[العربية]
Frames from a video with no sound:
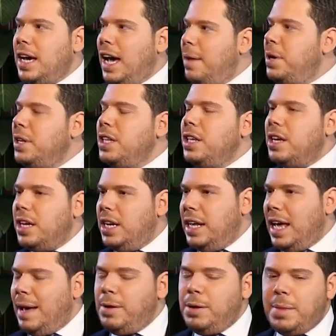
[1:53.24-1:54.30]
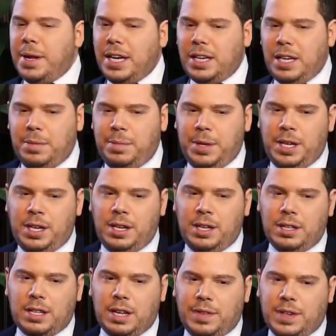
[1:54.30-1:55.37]
خبرني اللي قبل ما نحكي
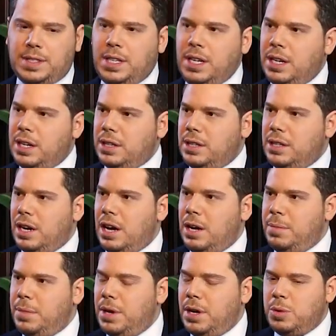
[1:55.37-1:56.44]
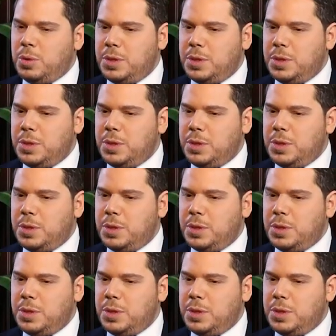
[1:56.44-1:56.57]
بتفاصيل الدراما م.